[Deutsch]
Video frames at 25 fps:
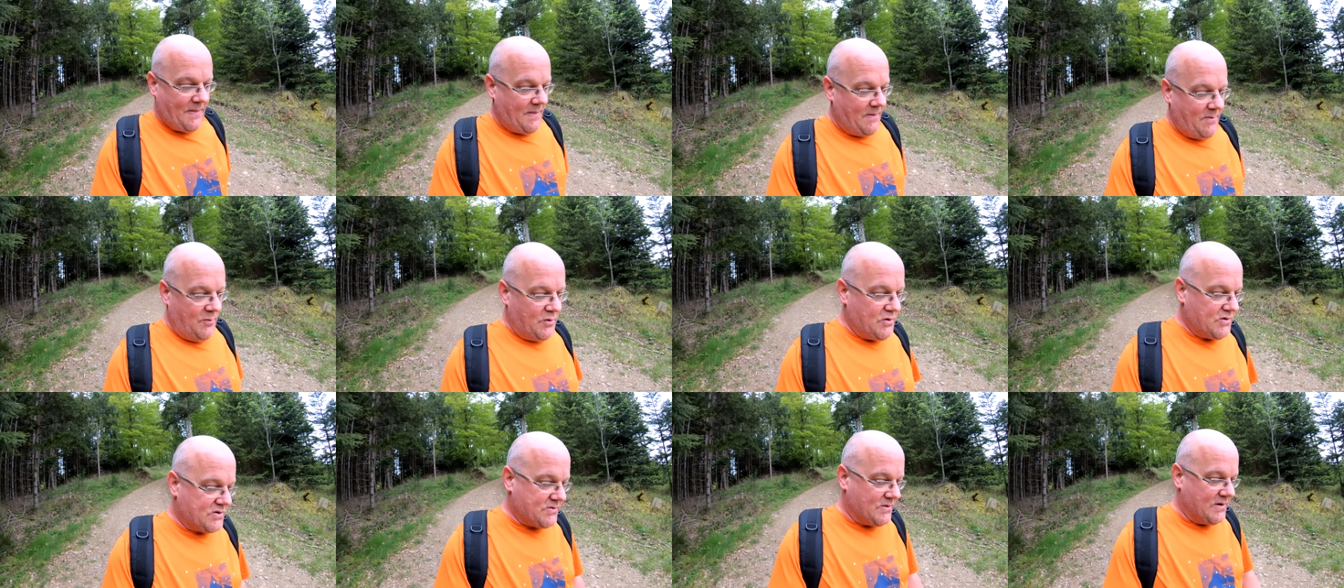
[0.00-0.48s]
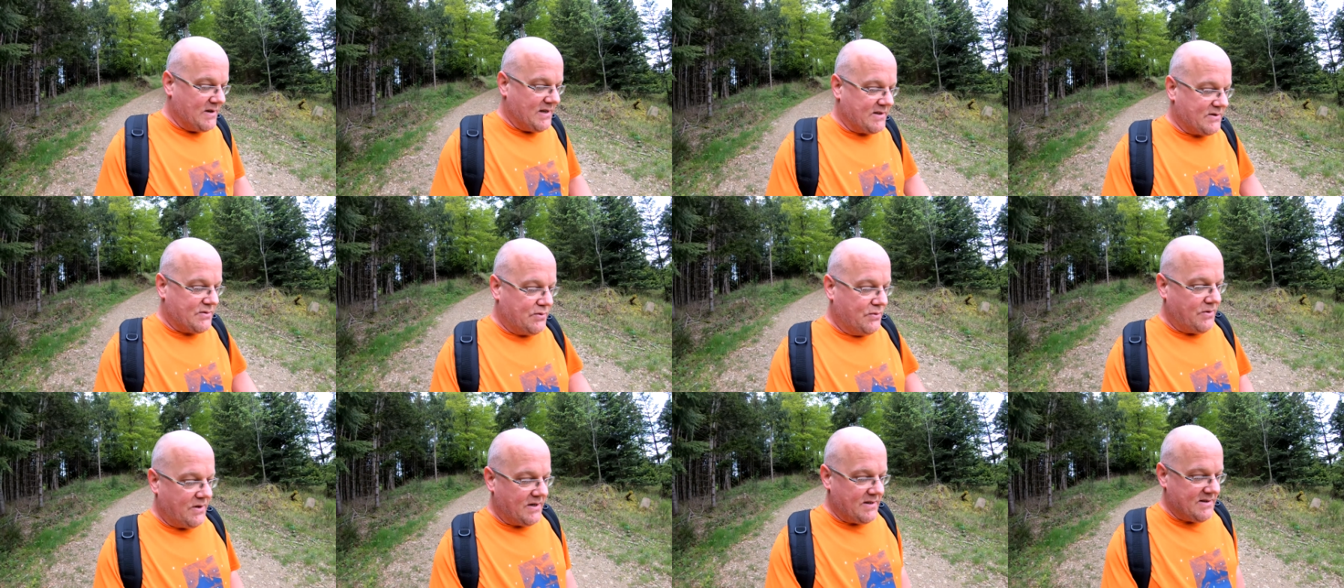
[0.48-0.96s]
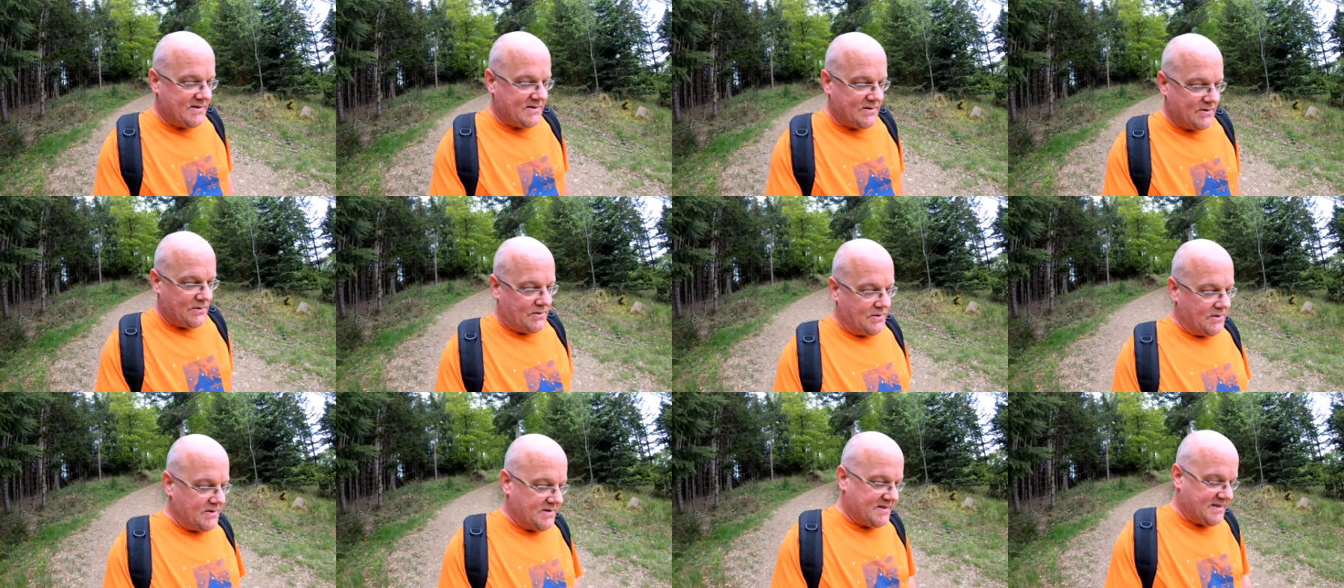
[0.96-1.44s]
Muskulaturen
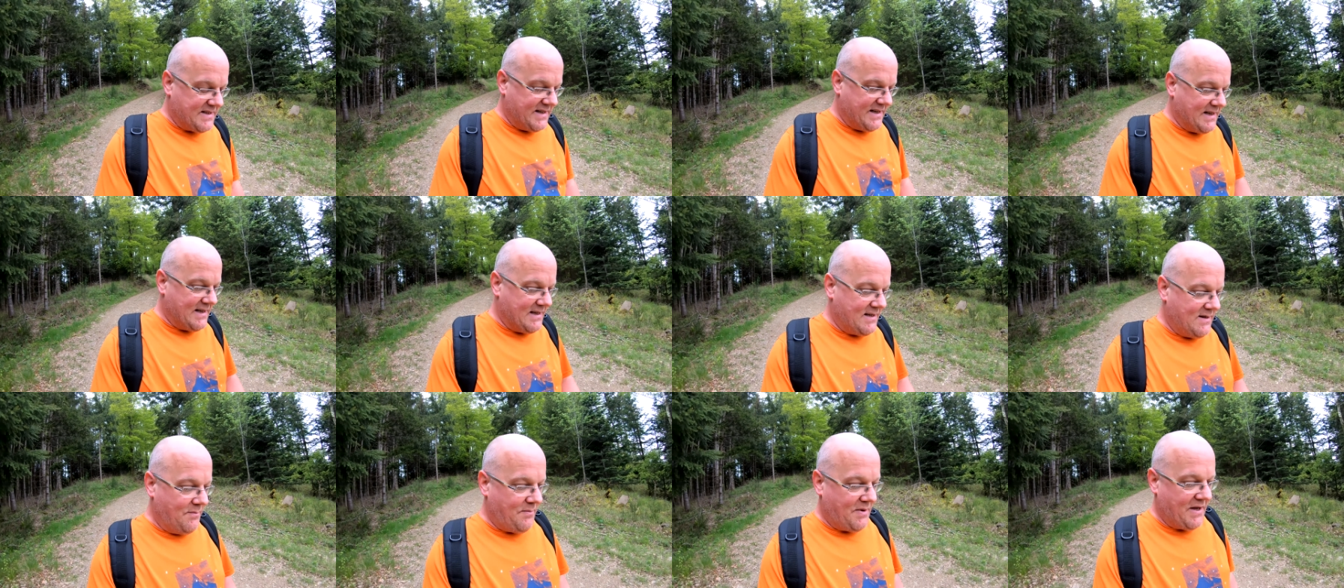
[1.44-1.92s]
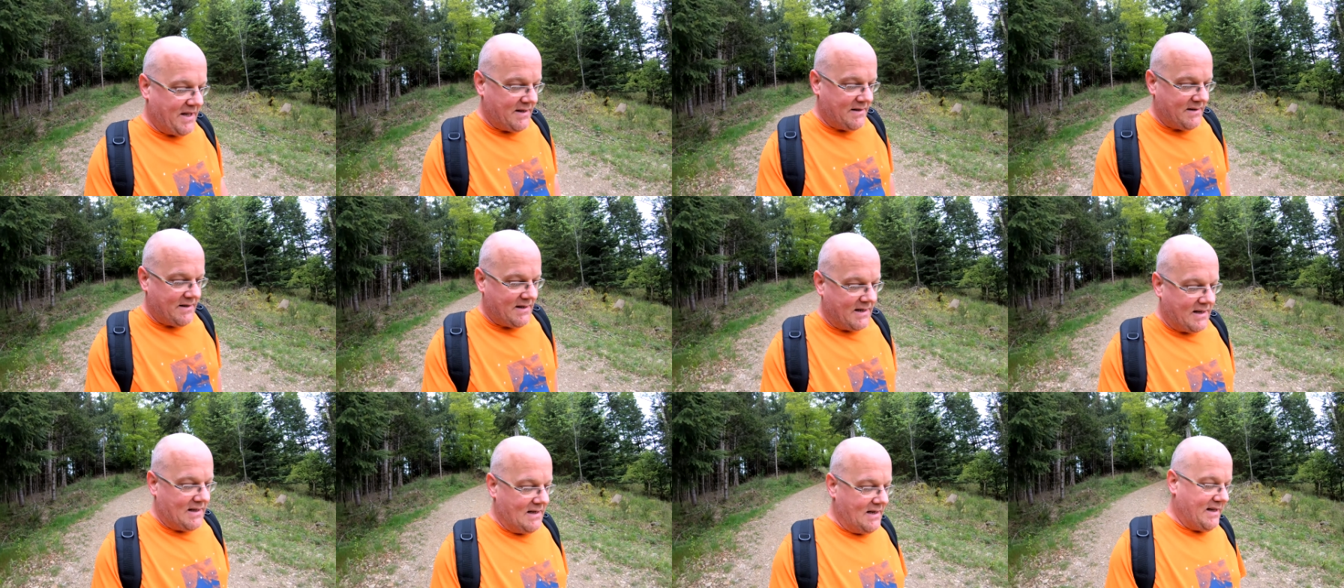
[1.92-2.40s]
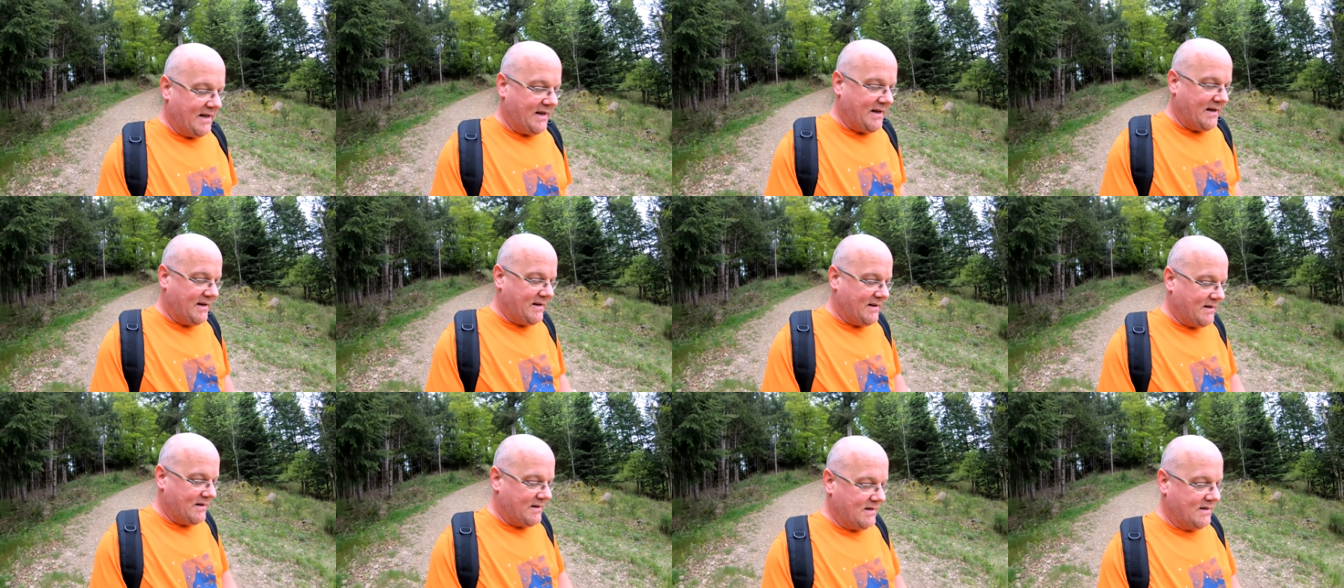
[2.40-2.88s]
so, Sehnen, Bänder,
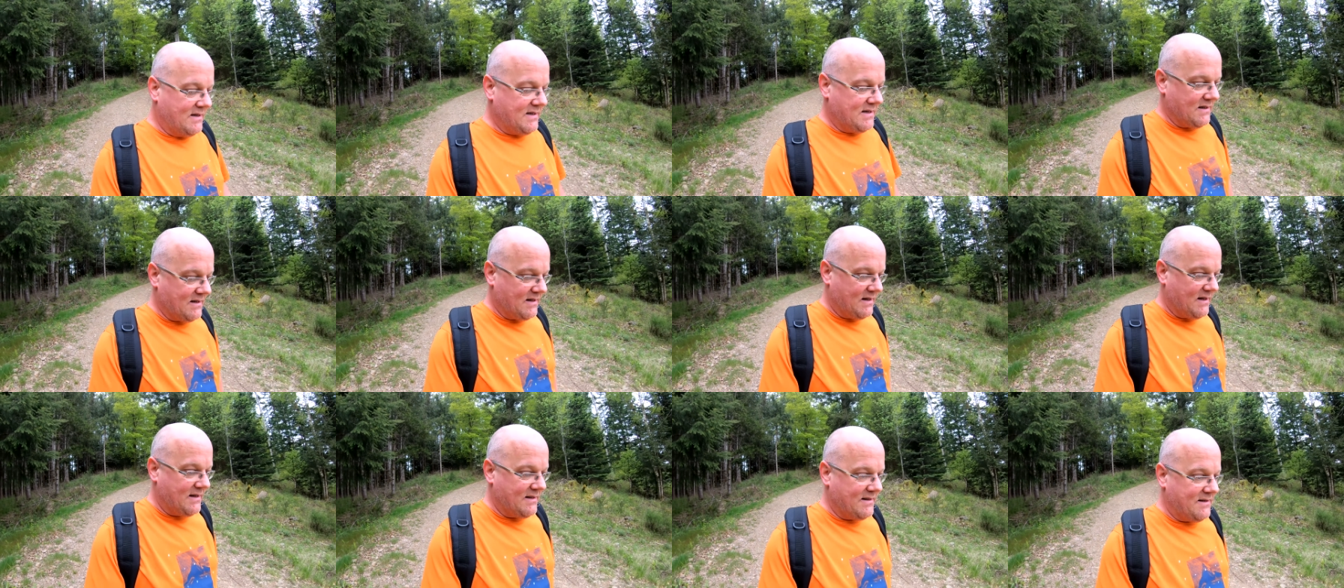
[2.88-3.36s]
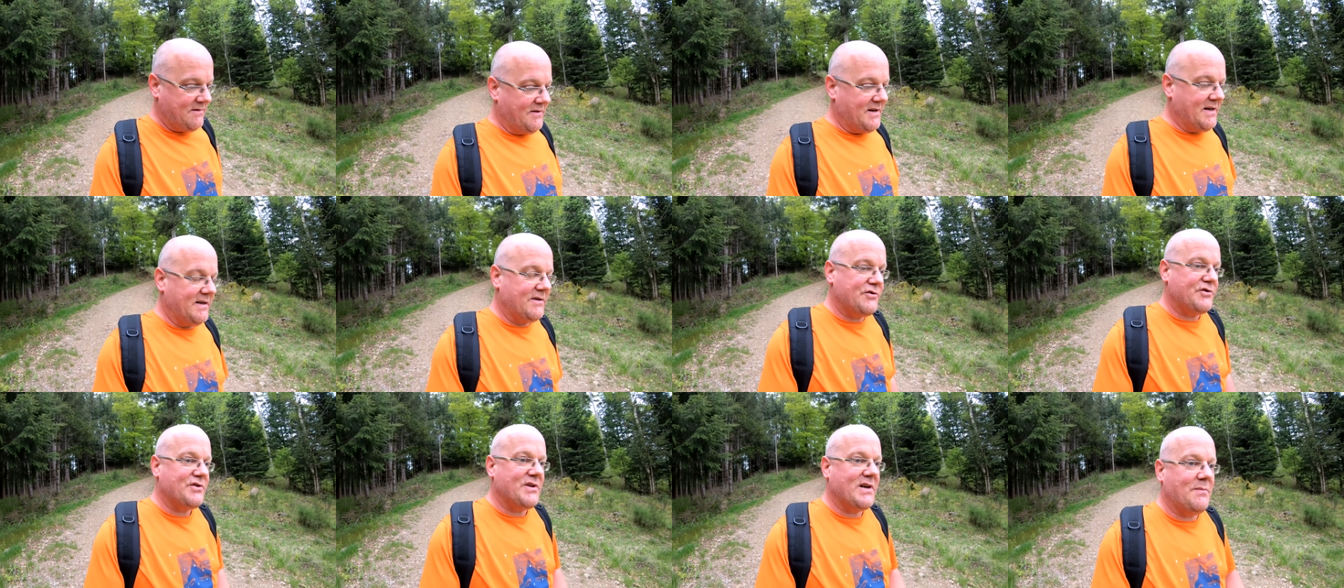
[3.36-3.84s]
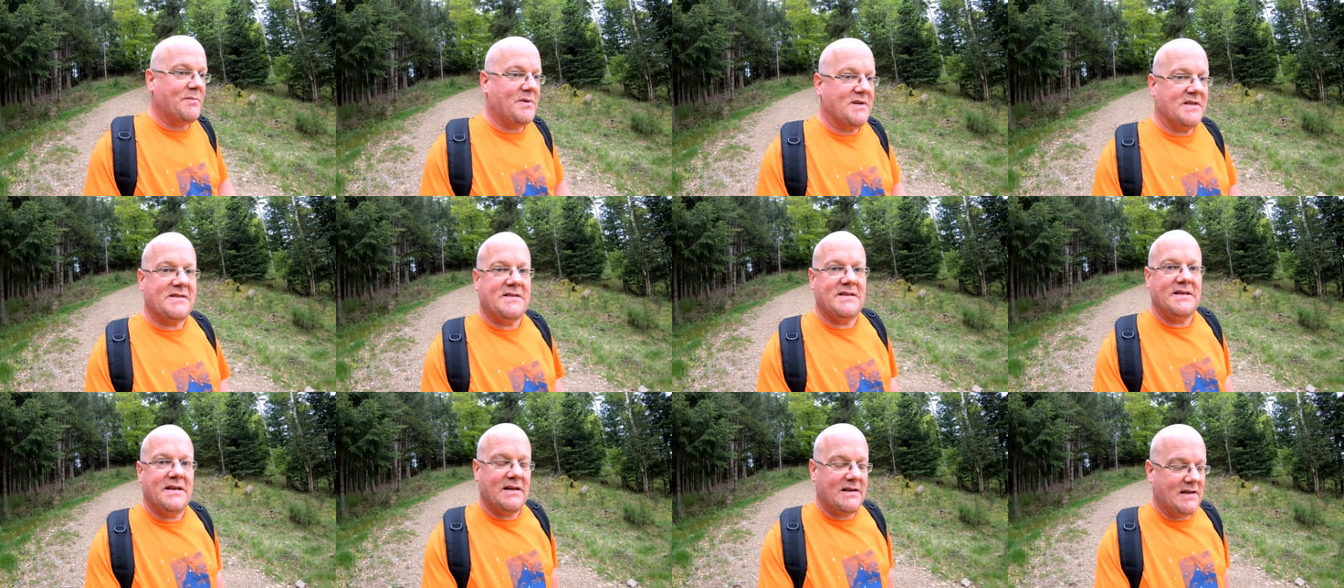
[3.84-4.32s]
Gelenke, ja, die werden
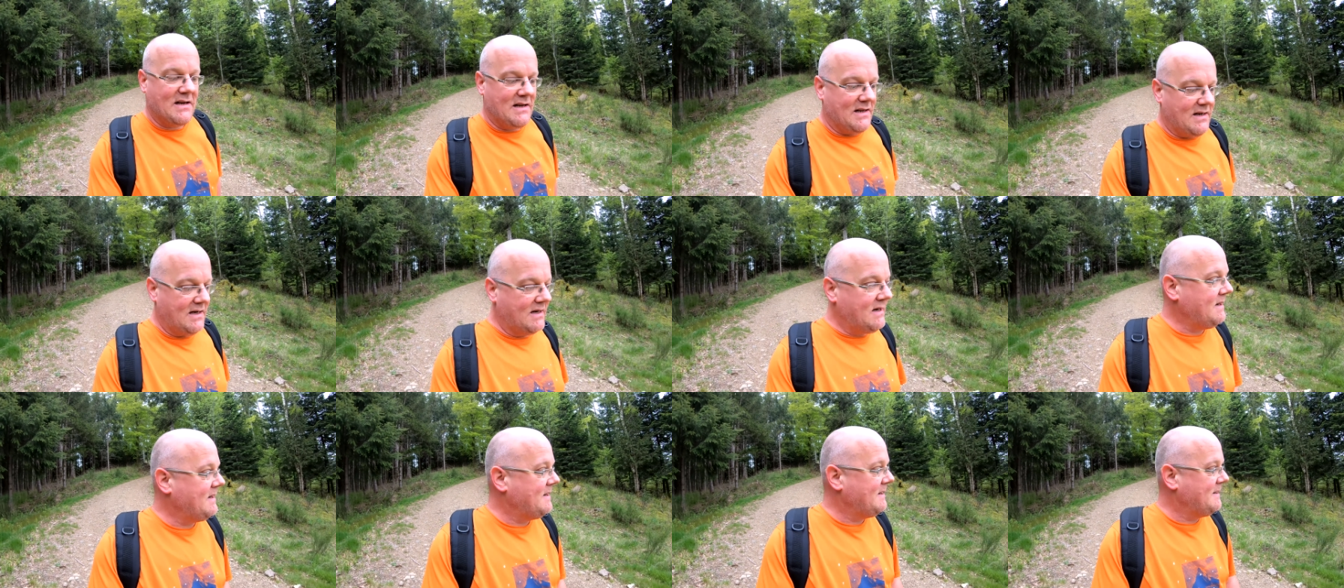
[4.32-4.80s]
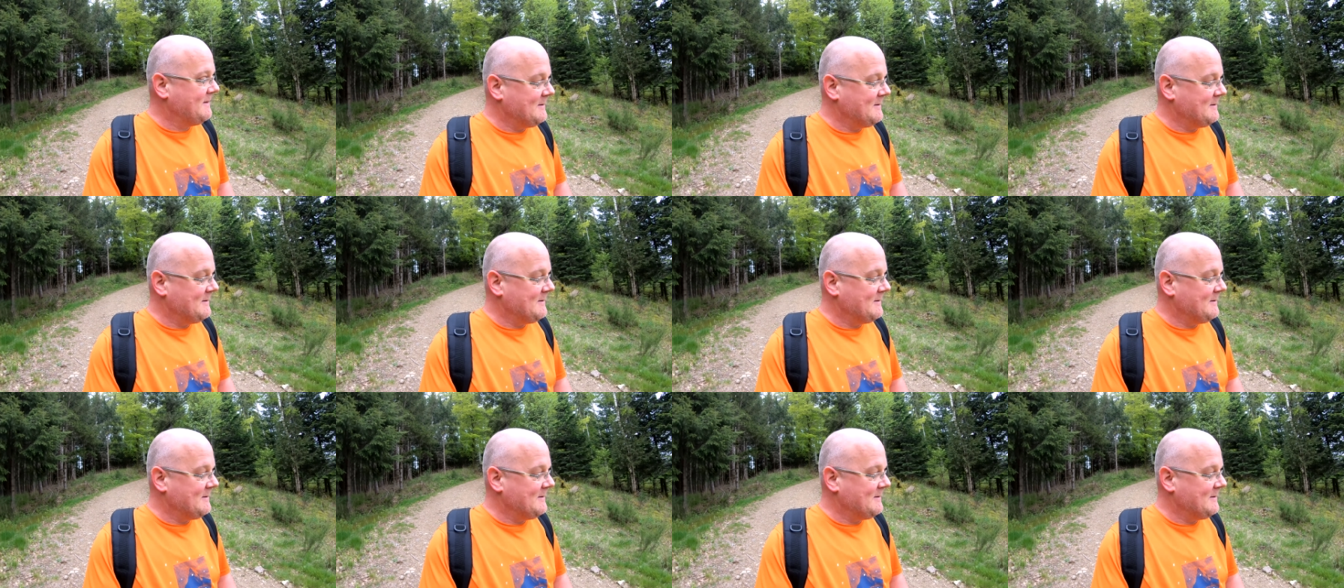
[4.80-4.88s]
strapaziert, klar.